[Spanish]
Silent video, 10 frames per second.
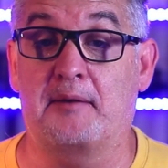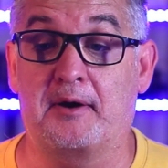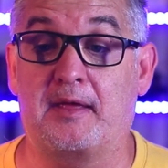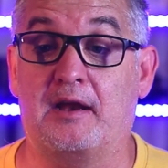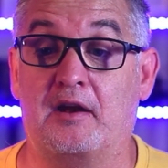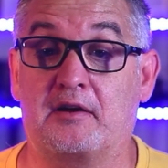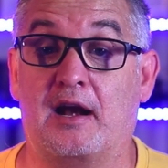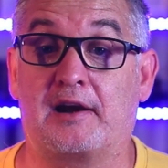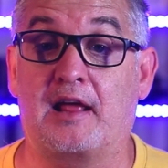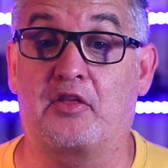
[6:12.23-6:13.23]
La verdad es que
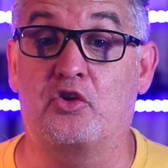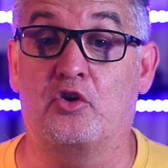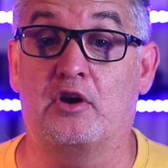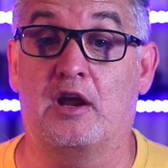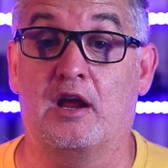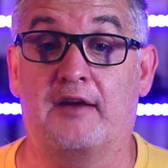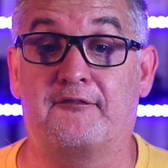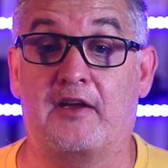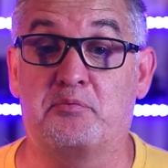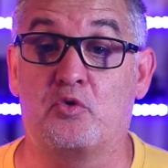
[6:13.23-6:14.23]
la reacción de
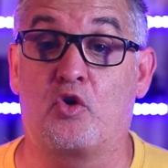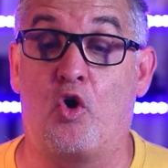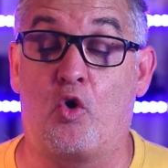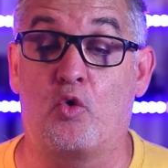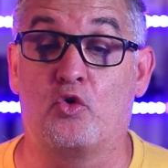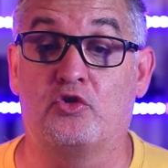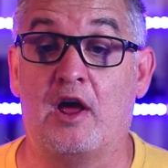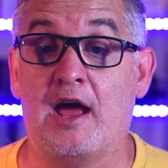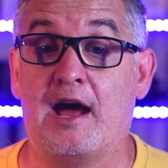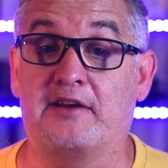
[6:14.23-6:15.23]
Facebook Oculus
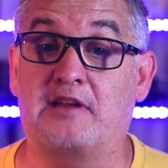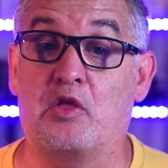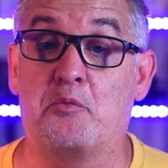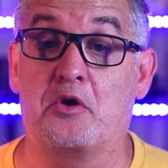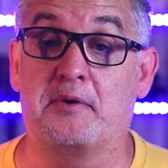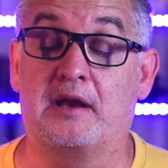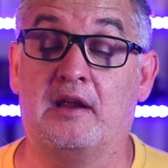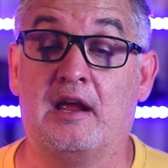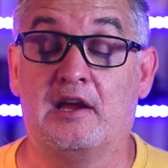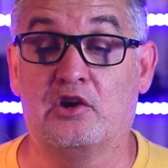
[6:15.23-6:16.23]
ha estado muy bien
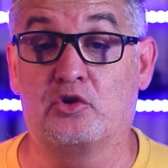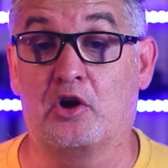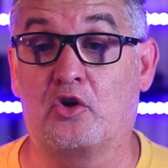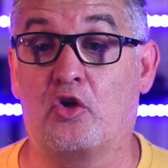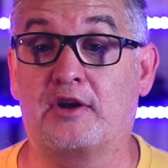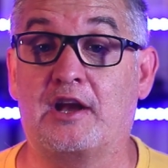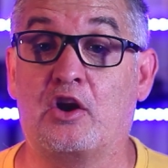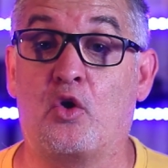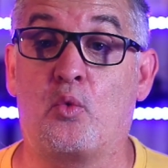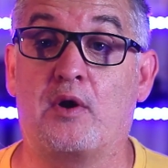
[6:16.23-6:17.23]
y sobre todo
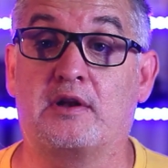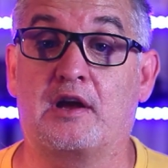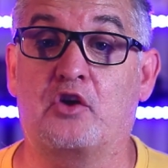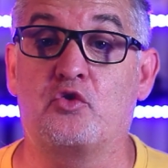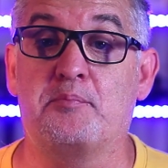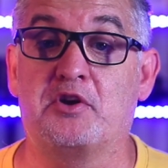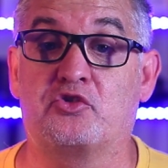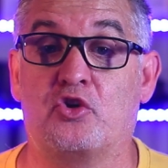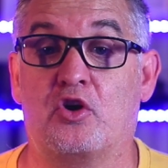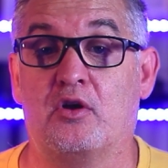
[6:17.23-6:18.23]
teniendo en cuenta que es un
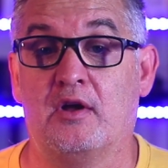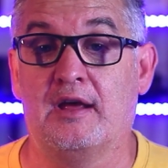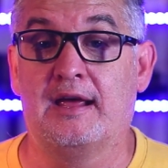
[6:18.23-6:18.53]
visor